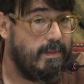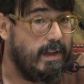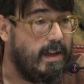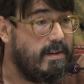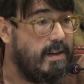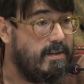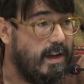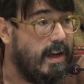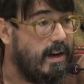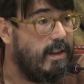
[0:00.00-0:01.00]
que es quien se
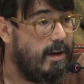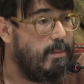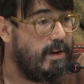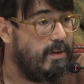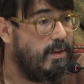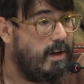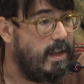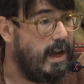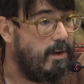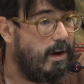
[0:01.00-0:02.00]
encarga de la impresión del
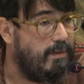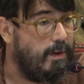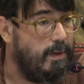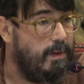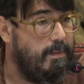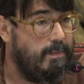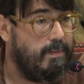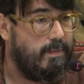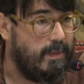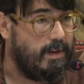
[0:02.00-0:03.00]
diario La Fronde
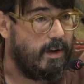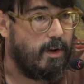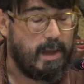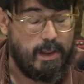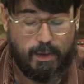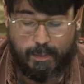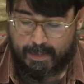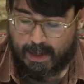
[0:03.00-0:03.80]
desde el comienzo.